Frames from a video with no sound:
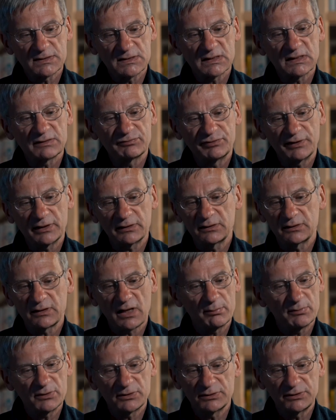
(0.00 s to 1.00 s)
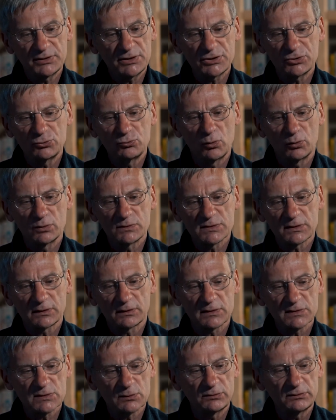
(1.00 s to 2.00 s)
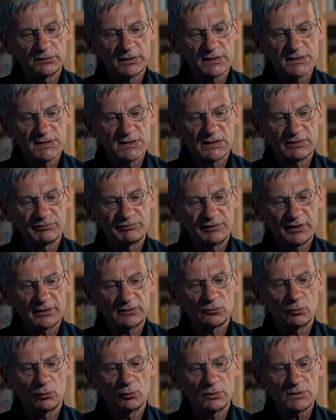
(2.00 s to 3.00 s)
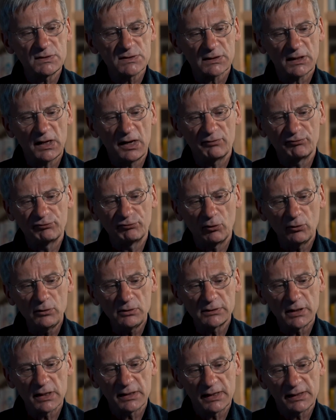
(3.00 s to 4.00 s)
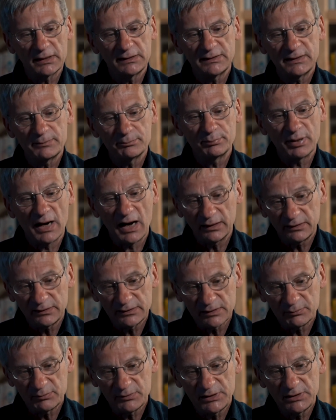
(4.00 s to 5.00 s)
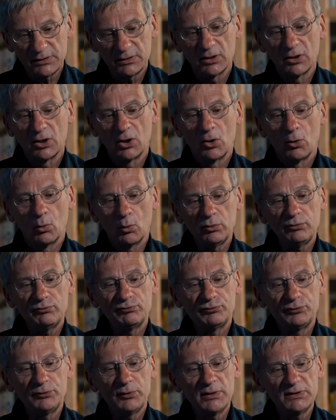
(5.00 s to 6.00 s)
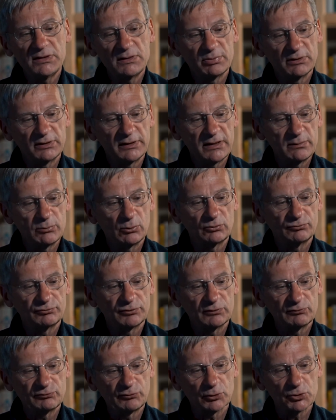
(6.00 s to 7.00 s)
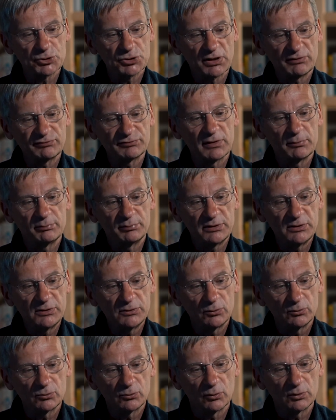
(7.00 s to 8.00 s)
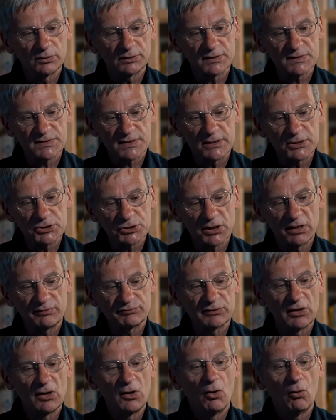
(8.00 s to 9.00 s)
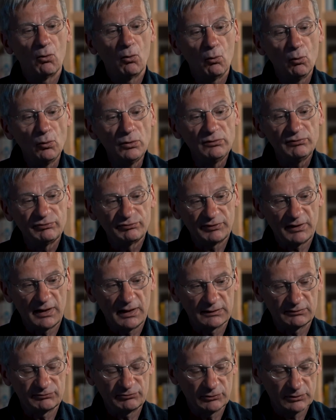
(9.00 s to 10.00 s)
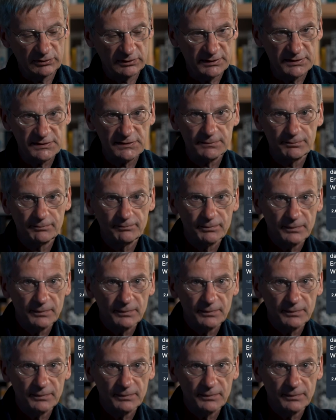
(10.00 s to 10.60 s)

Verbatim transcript: Sie gefährden damit nicht nur unsere Gesundheit, sie gefährden unsere Erfolge gegen die Pandemie und für die Belebung von Wirtschaft, Bildung und Gesellschaft unverantwortlich.